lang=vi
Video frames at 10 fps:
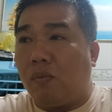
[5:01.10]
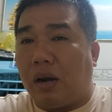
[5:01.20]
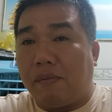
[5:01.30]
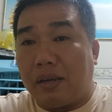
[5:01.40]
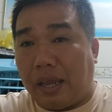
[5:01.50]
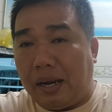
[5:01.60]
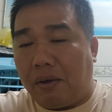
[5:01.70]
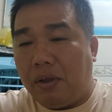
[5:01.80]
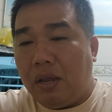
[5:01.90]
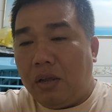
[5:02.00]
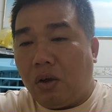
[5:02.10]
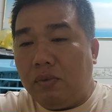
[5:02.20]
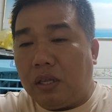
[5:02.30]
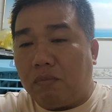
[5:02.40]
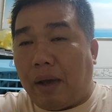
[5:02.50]
chung là không bắt chảy nào
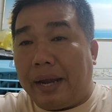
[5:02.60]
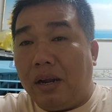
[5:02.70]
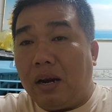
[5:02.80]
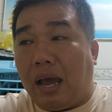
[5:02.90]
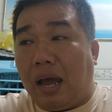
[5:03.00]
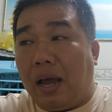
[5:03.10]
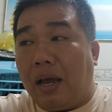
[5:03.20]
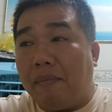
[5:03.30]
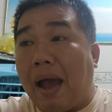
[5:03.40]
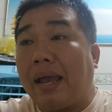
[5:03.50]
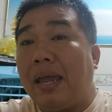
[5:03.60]
cũng như trong bầy nó là ba